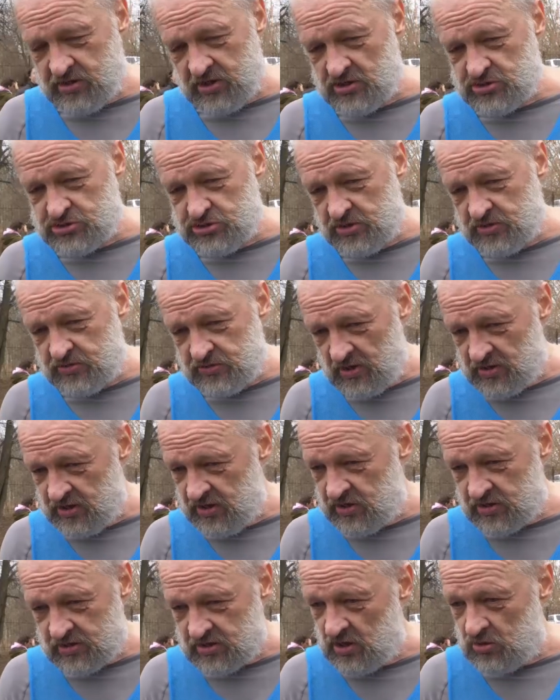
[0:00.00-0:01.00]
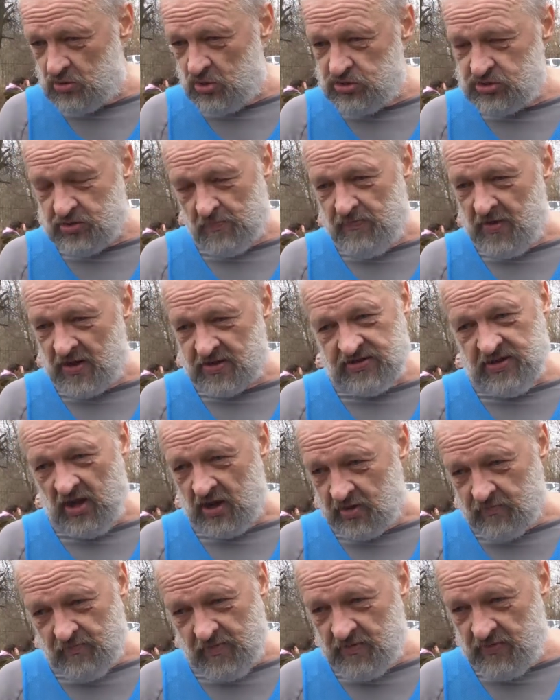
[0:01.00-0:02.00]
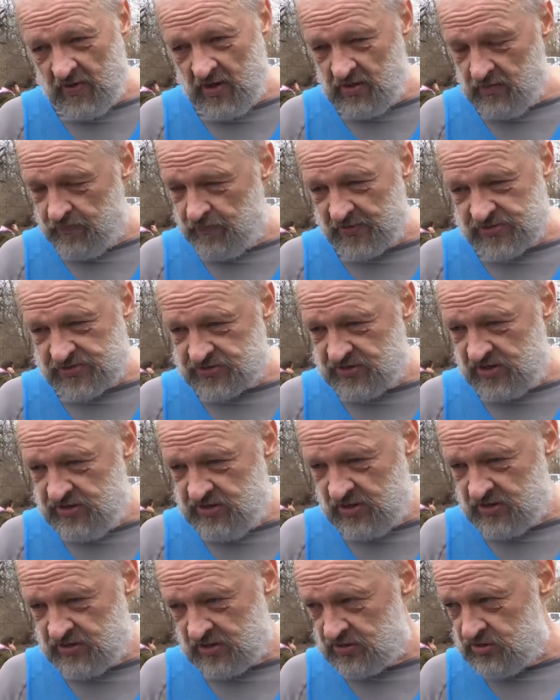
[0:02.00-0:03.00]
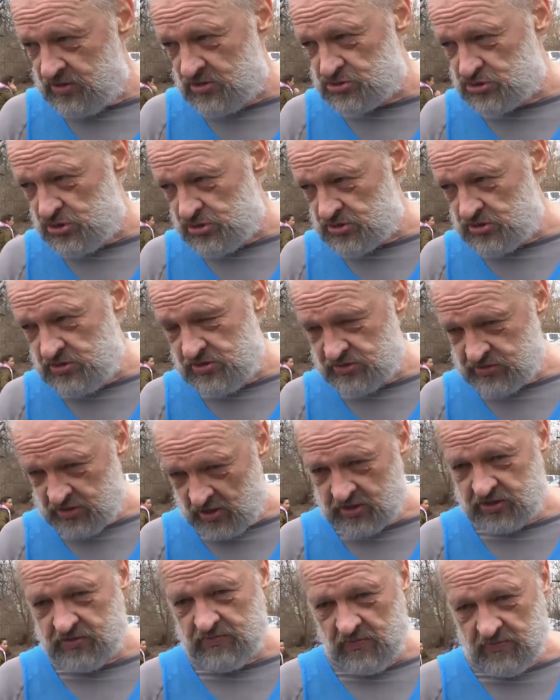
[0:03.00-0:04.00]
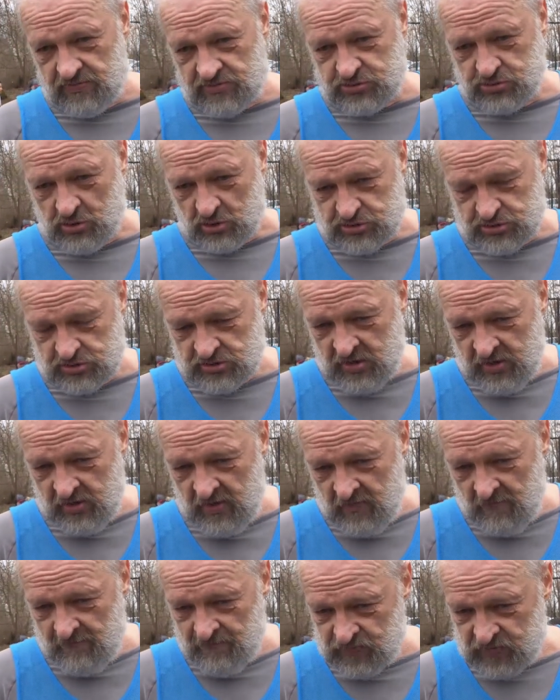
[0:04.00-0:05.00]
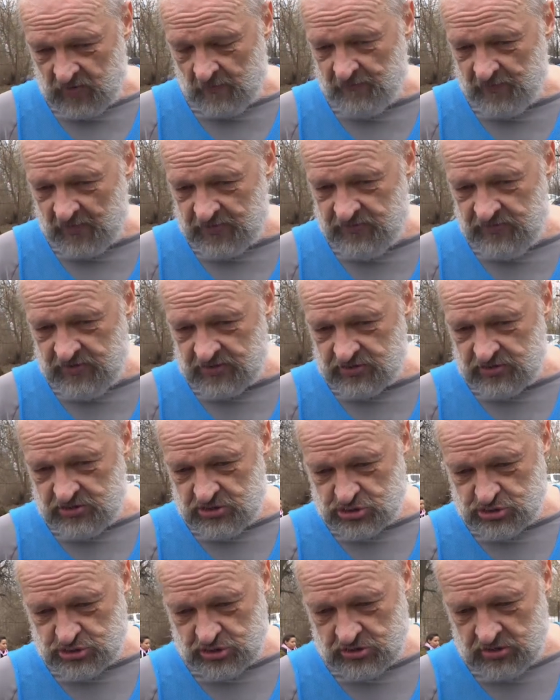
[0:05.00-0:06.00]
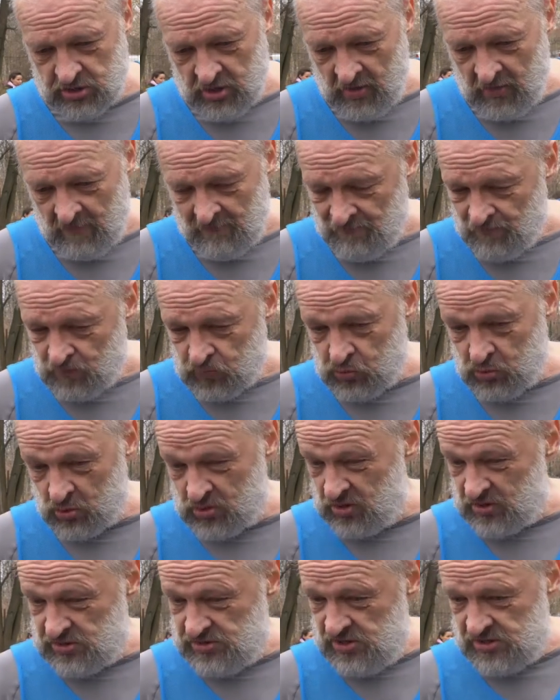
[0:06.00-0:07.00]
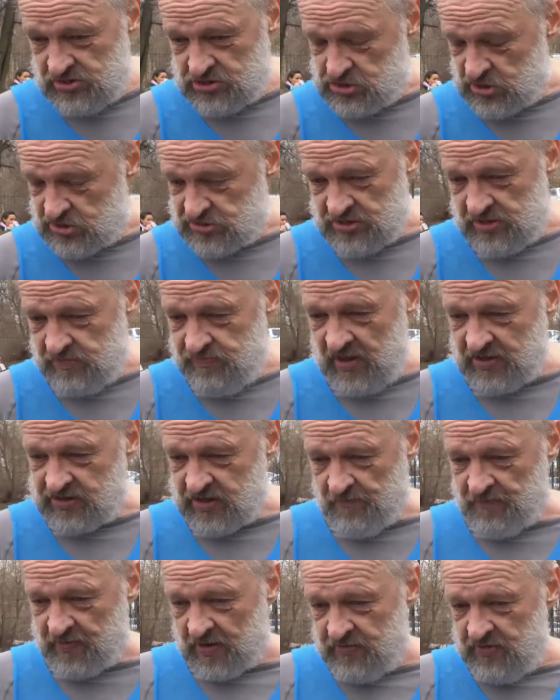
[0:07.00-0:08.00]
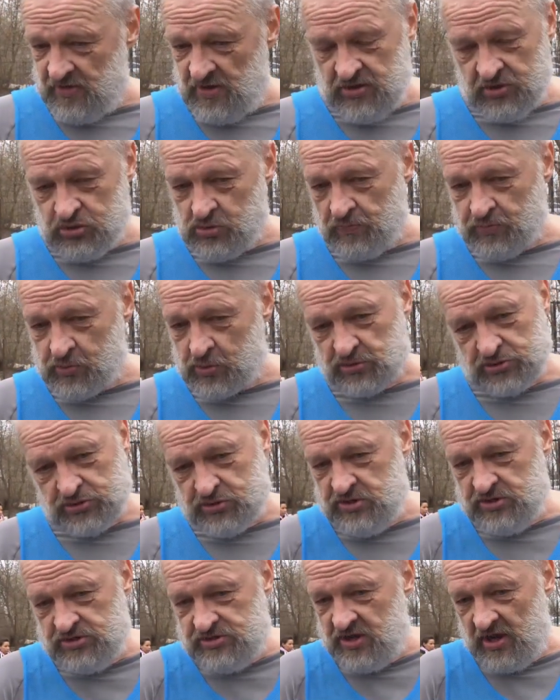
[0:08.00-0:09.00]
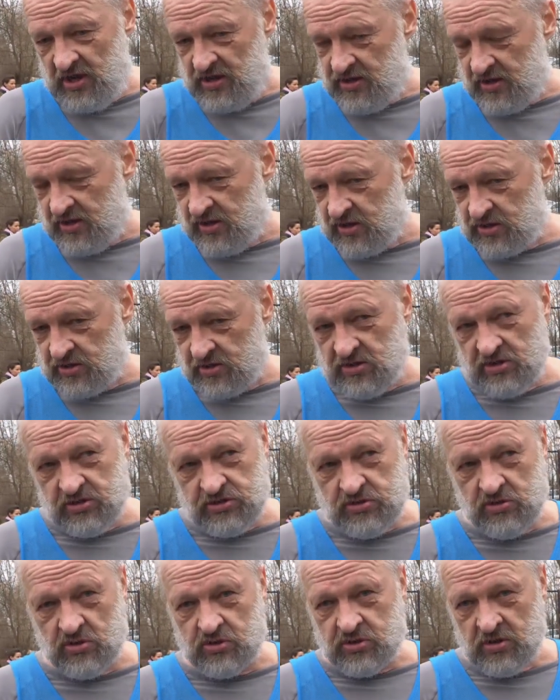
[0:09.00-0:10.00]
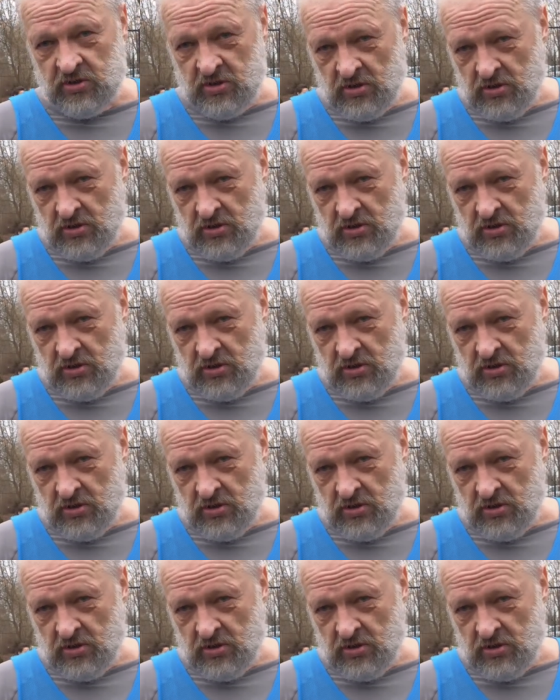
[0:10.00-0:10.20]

и спортивному ориентированию, и до сих пор регулярно бегает на разных соревнованиях. В Щелкове ему понравилось. Ну, как здесь сейчас ребята провели, ну, просто идеальное, знаете, вот